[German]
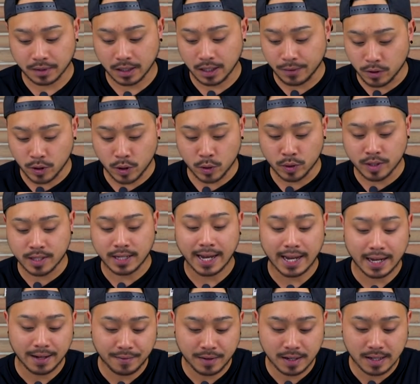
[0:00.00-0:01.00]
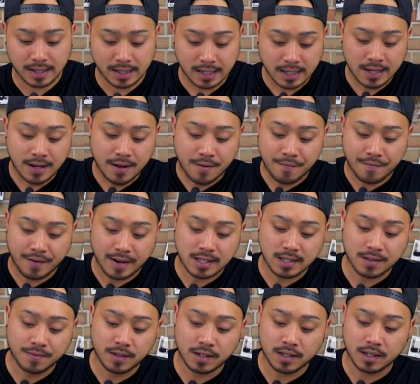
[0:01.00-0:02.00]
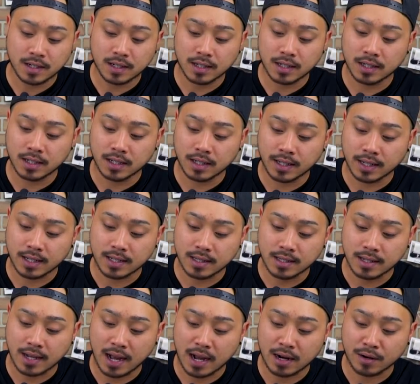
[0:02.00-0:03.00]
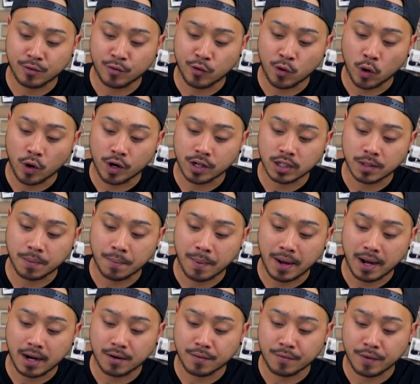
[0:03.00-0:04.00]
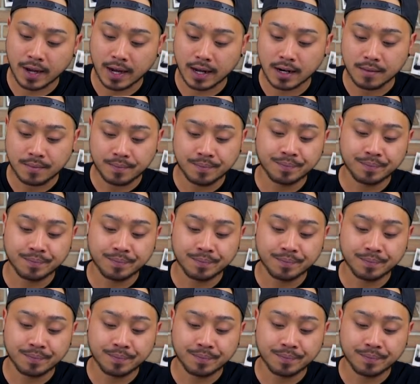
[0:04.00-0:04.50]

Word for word: Ich wollte euch nur zeigen, wie, was wir in den nächsten Tagen für euch machen werden,